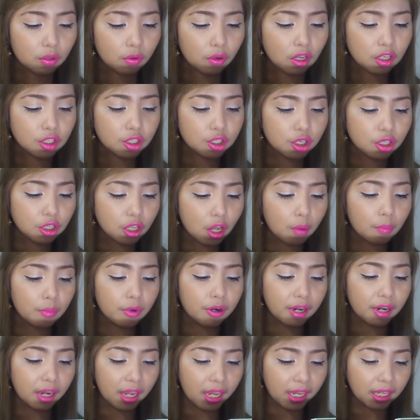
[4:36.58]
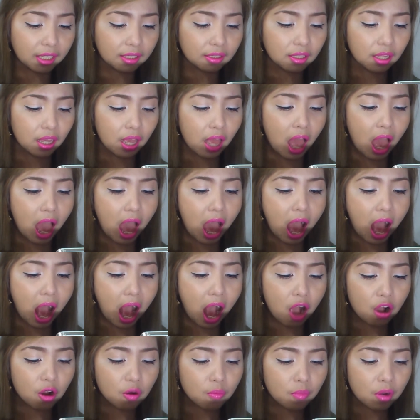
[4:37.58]
Question number 8.
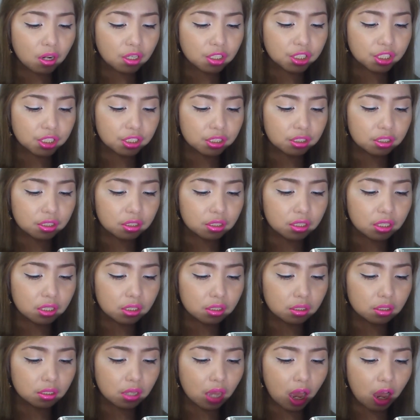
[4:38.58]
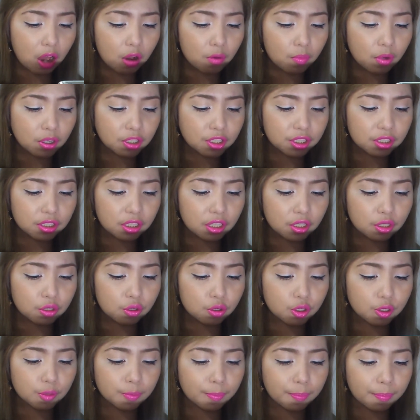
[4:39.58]
How much did how much did
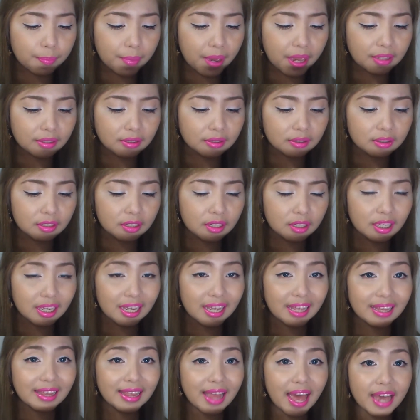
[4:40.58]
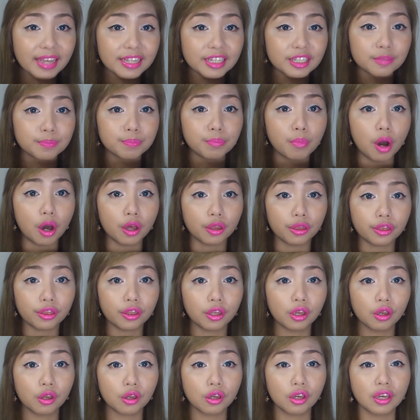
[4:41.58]
you spend last month?
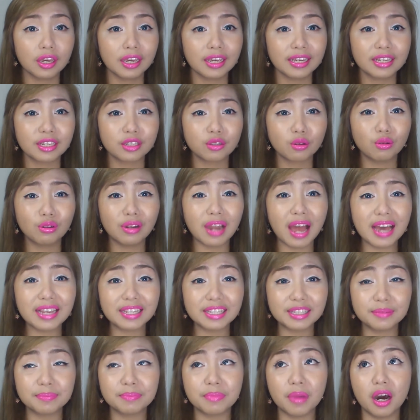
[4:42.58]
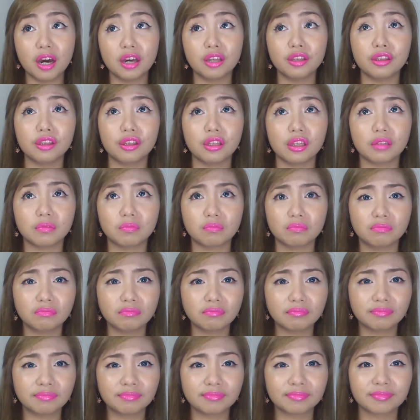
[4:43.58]
So last month,
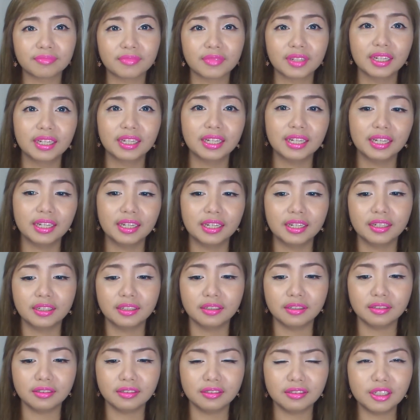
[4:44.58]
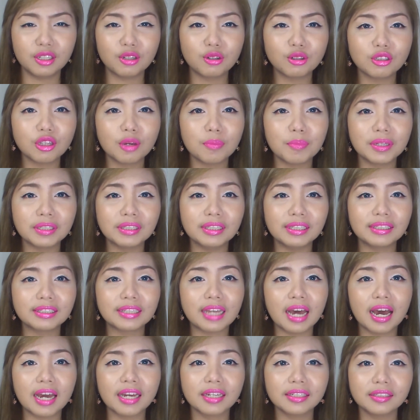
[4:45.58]
mm, hindi ko na
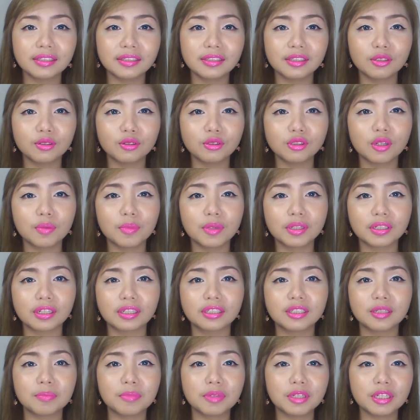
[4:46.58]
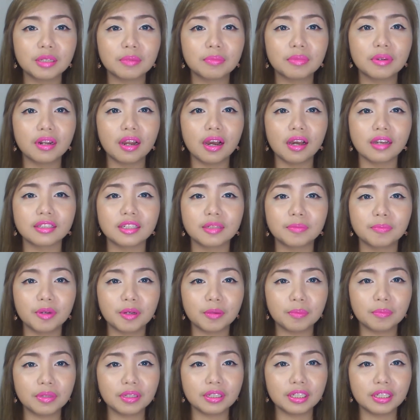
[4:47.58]
matandaan, hindi ko naman kasi binibilang kasi
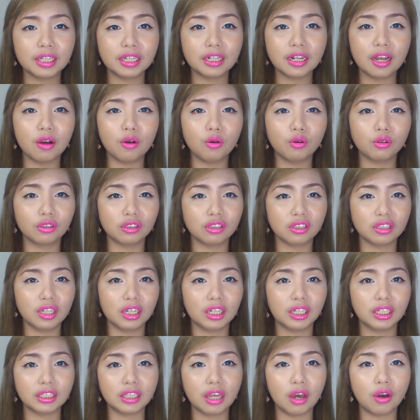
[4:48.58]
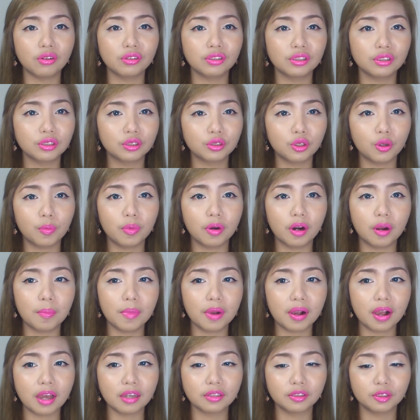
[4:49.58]
pag binilang ko tapos nakita ko na sobrang
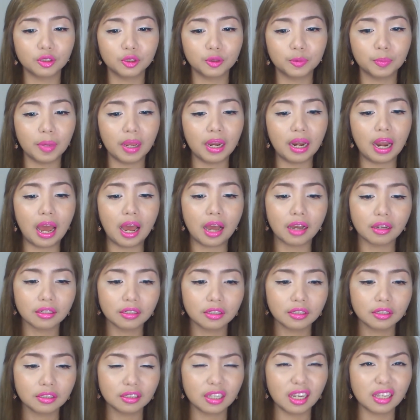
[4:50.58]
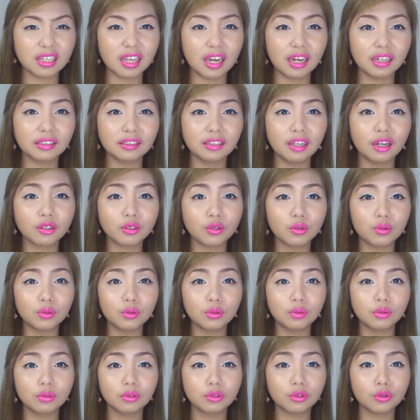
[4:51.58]
magastos pala, sasakit lang yung
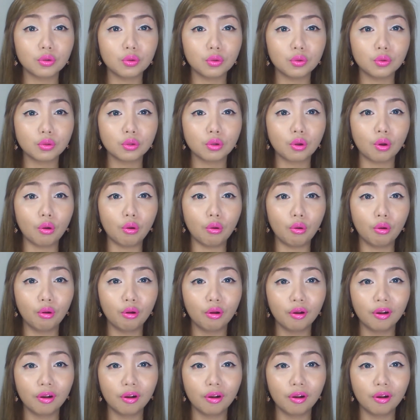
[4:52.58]
yung ulo ko.